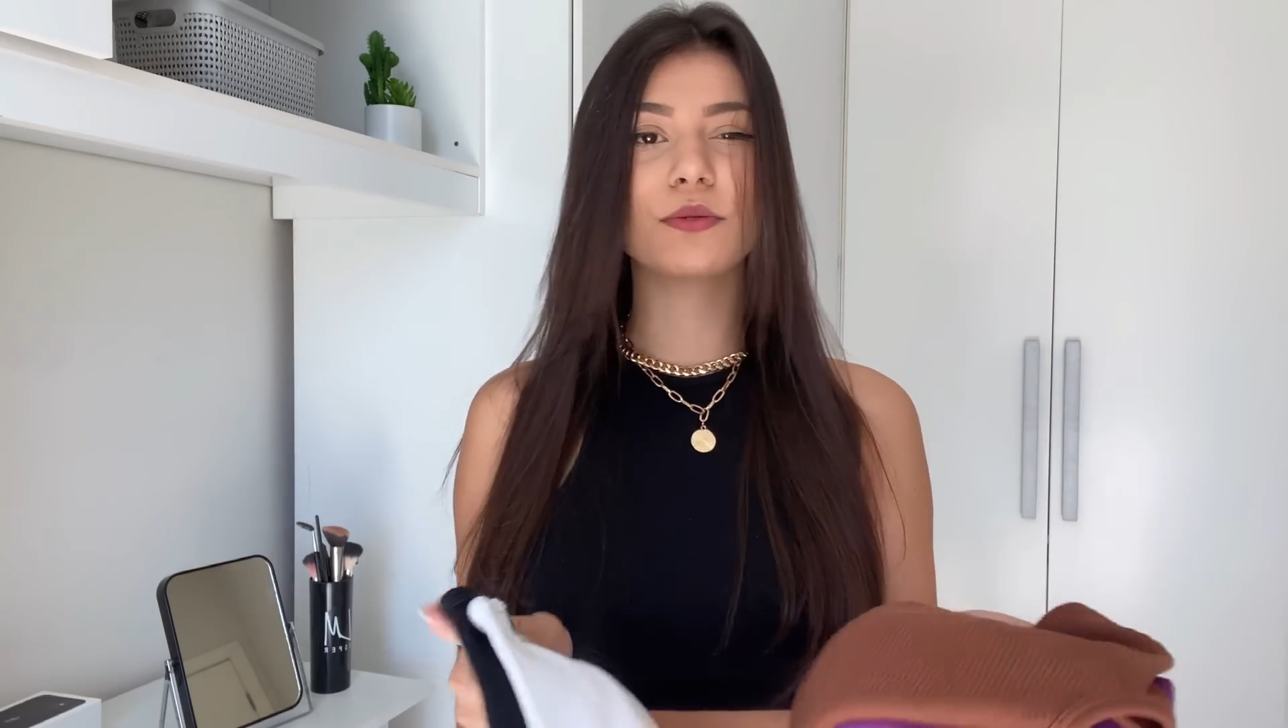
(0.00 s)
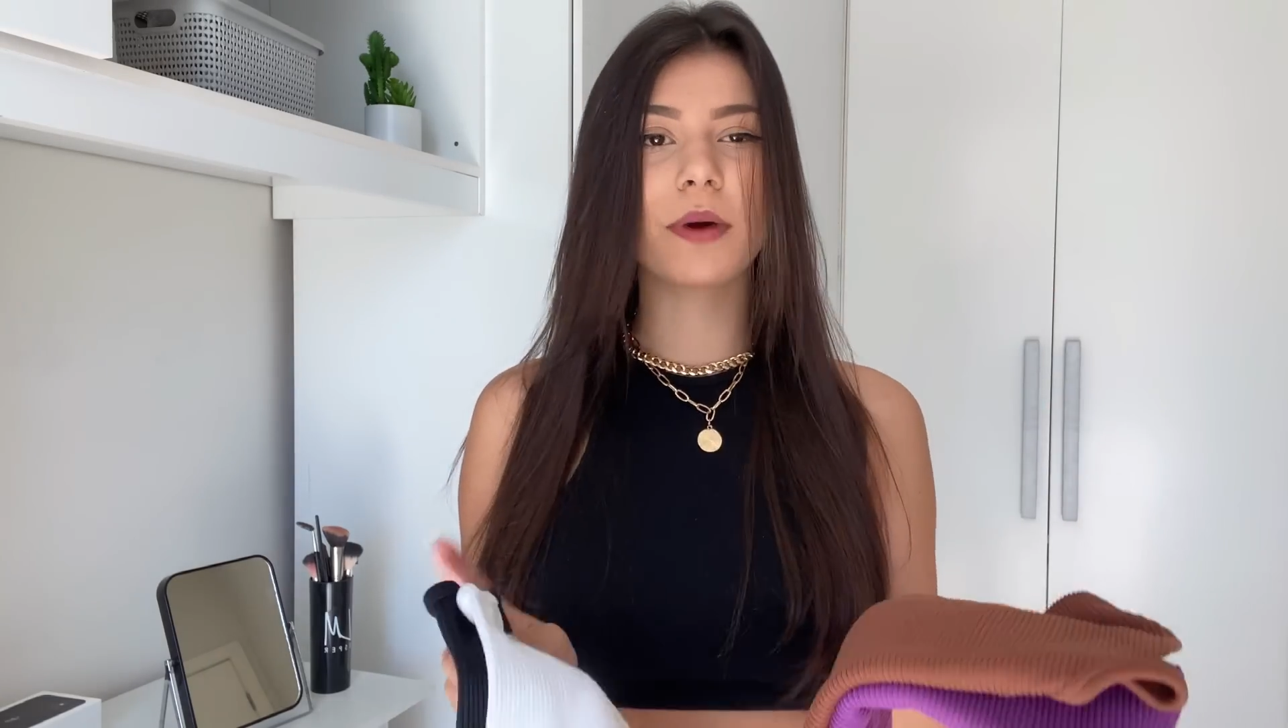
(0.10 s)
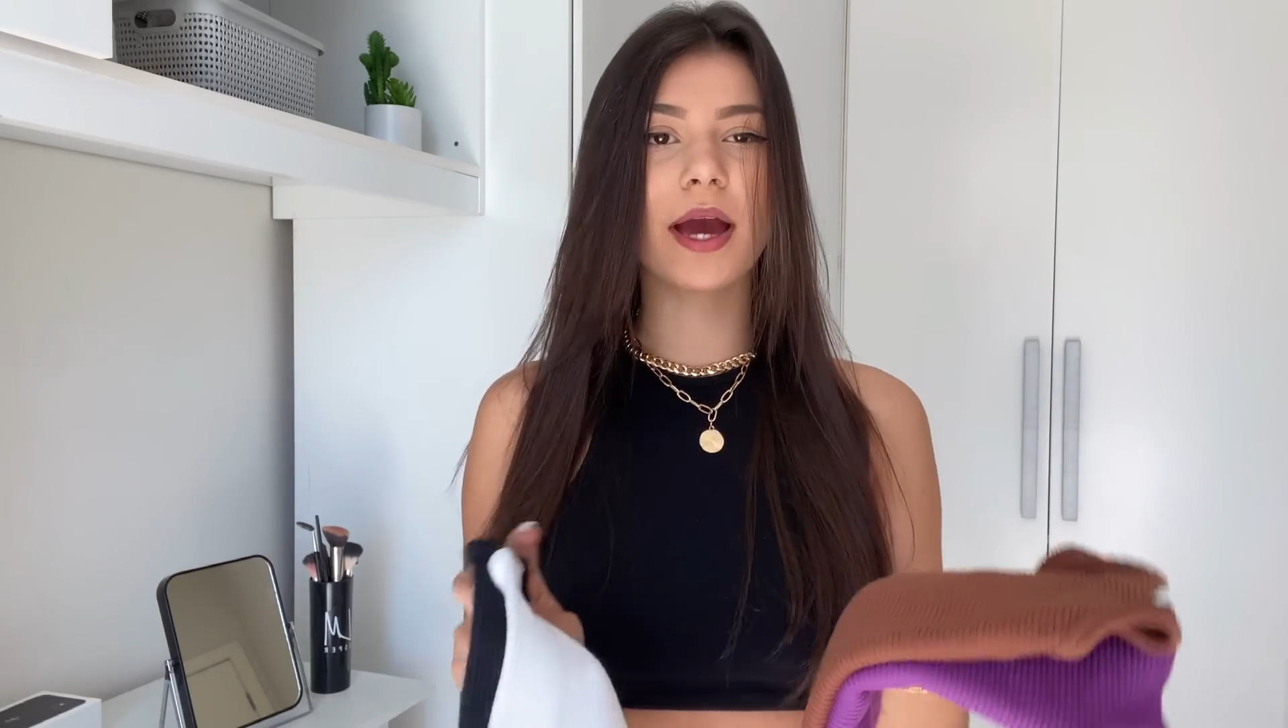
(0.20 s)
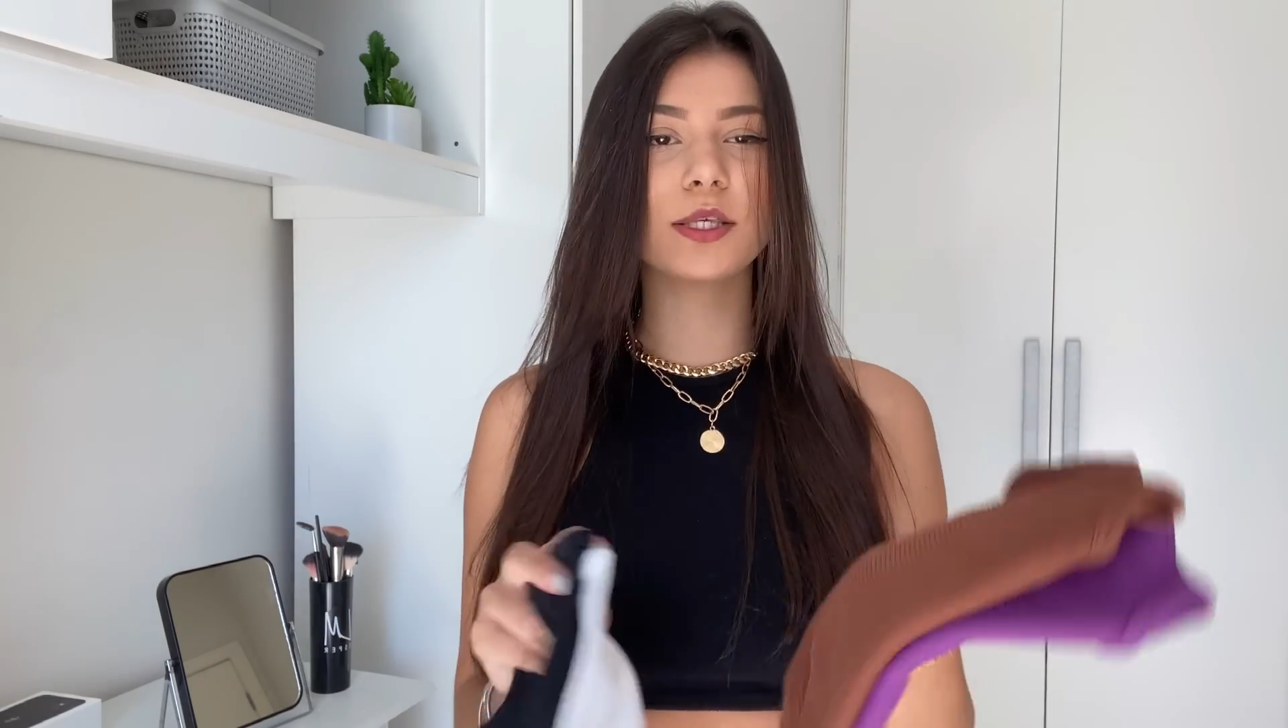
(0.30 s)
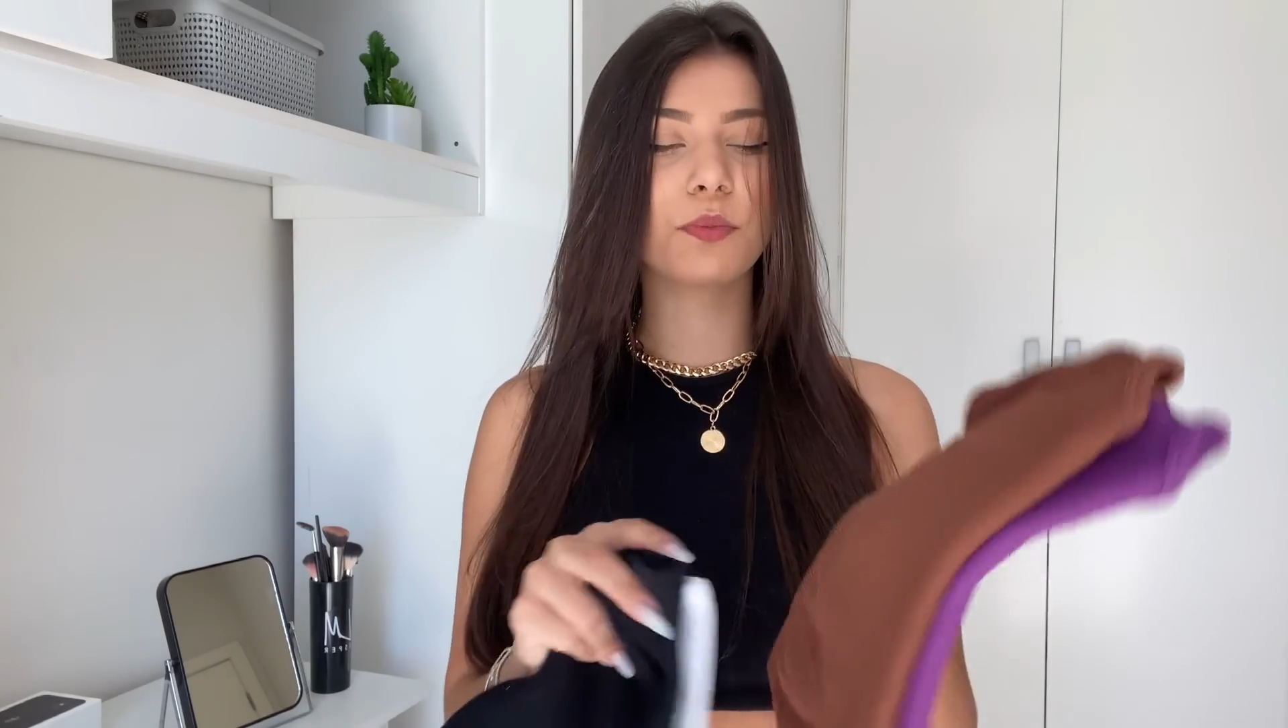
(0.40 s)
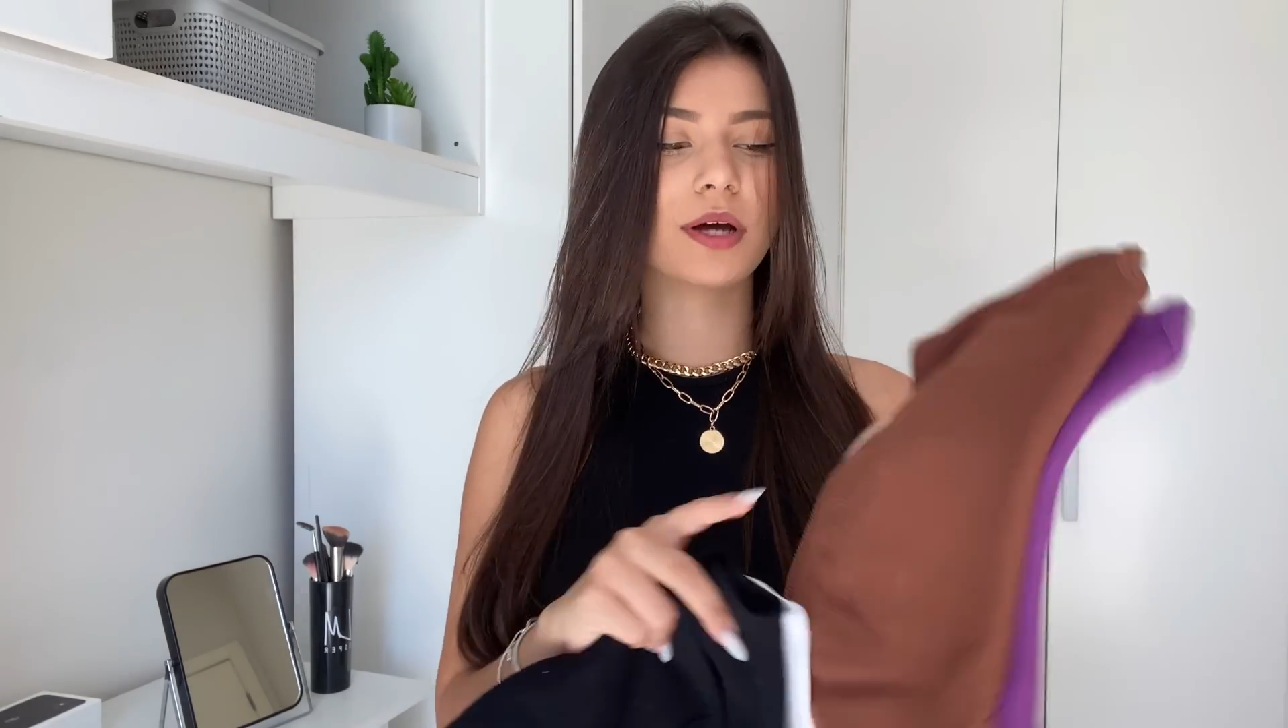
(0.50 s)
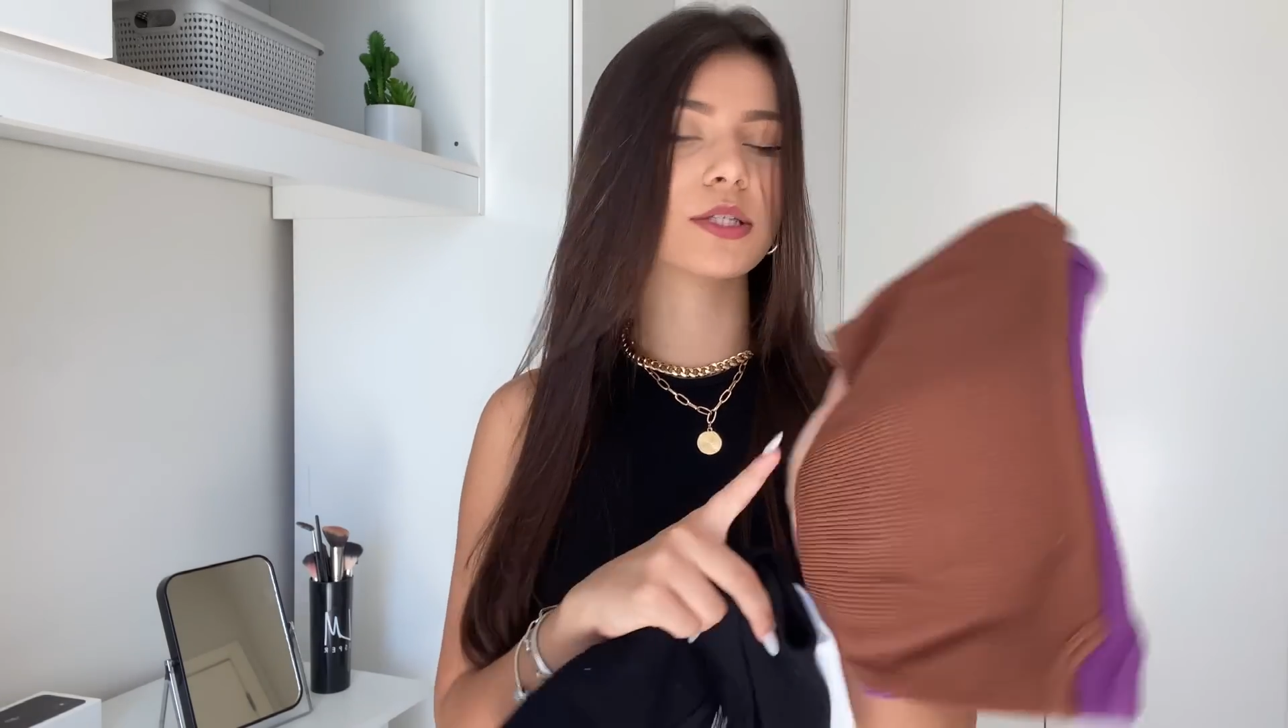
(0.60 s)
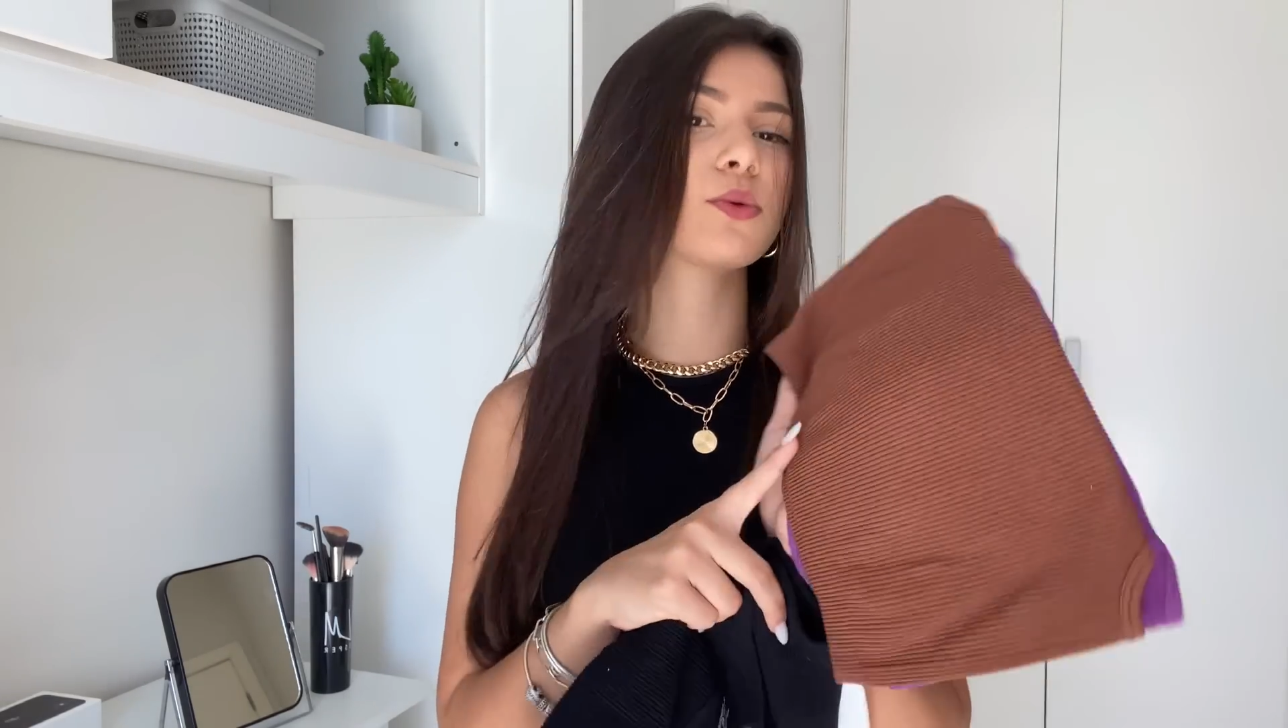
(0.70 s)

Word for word: mais por causa